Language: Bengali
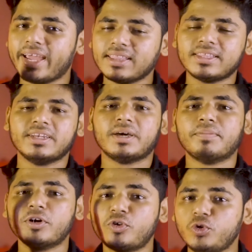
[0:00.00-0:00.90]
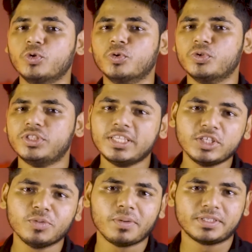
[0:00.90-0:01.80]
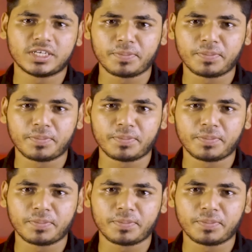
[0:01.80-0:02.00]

অ্যান্ড দেন নাম্বার টু দ্বিতীয়ভাবে